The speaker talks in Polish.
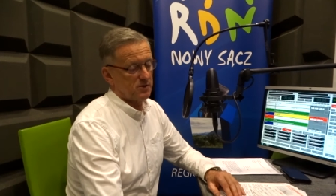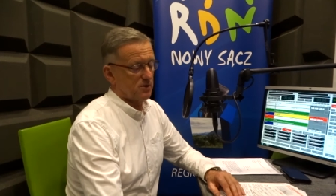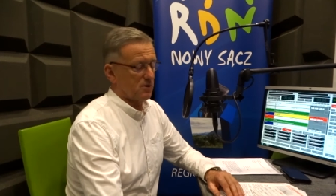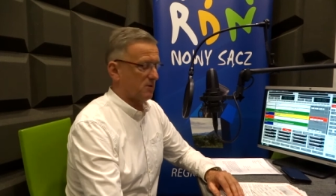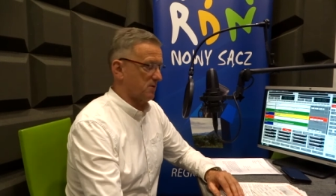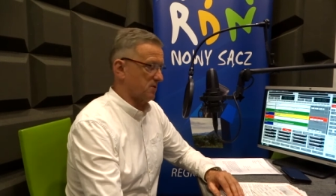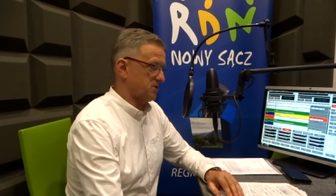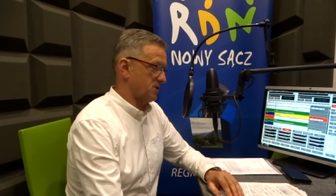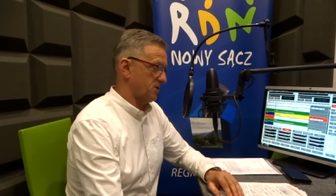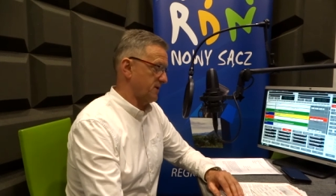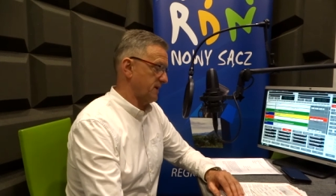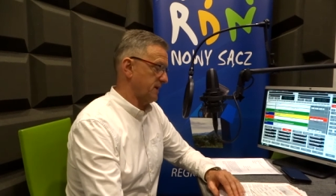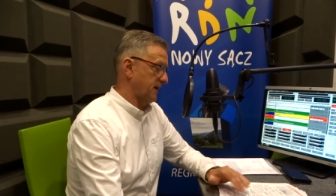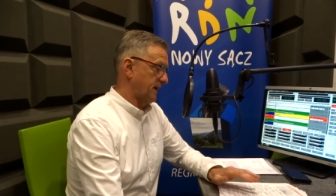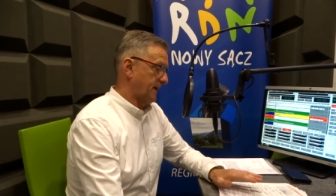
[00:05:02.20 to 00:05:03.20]
o
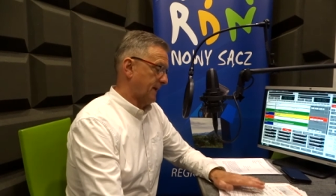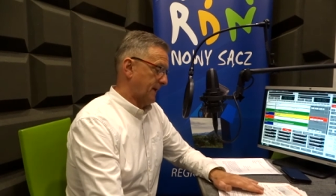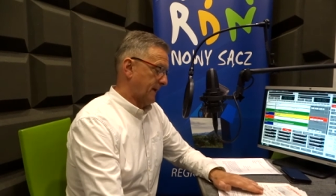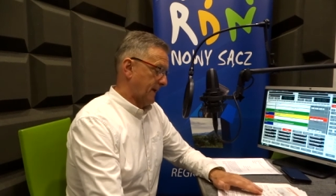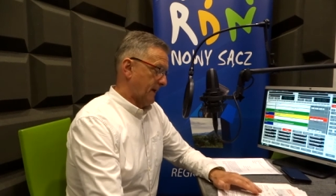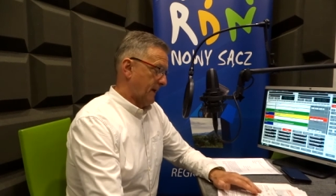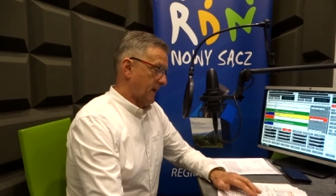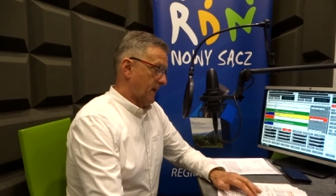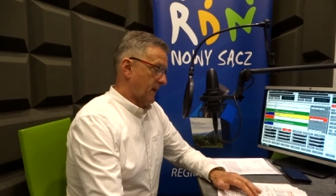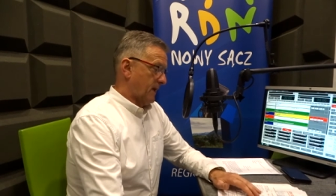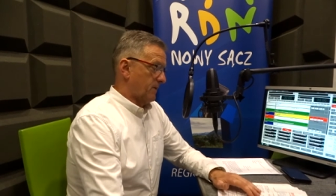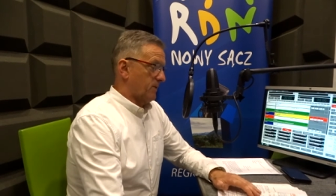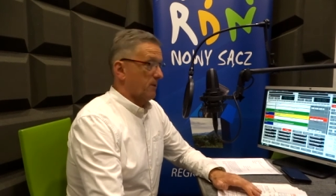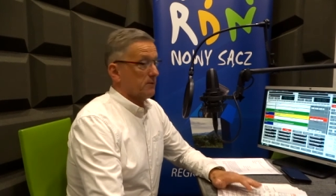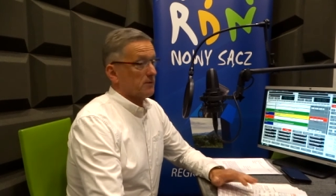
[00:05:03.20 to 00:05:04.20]
ośrodek.
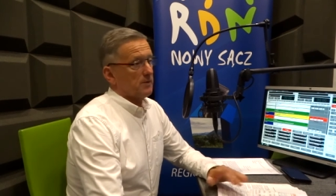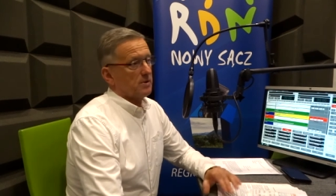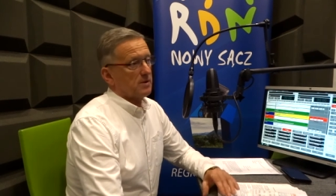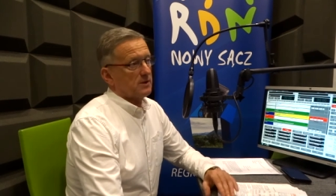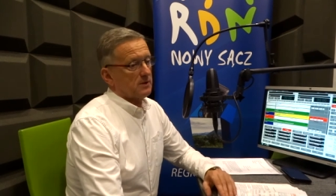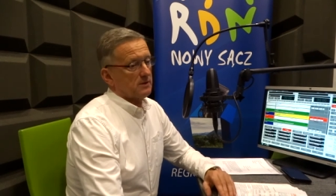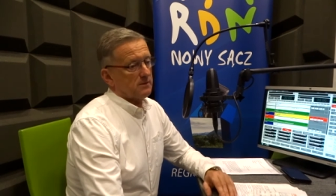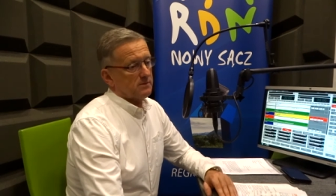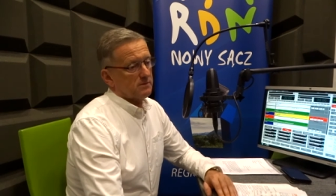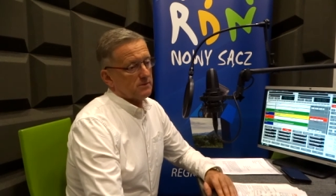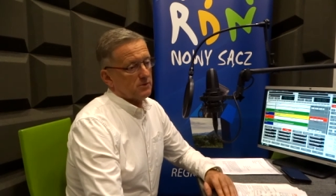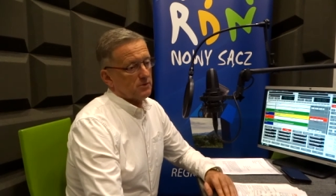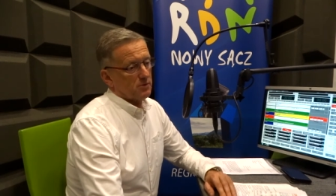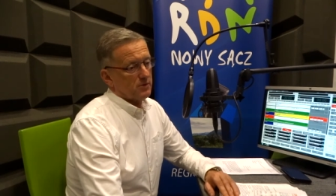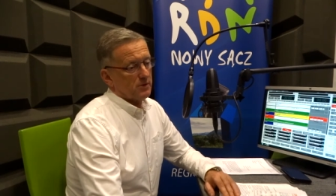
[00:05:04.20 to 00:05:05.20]
No,
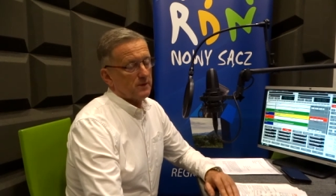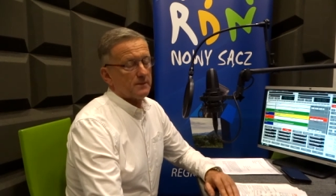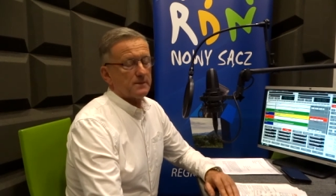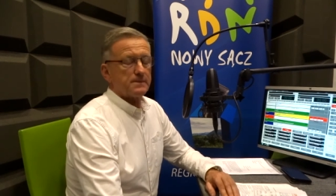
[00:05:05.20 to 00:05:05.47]
Ratunkiem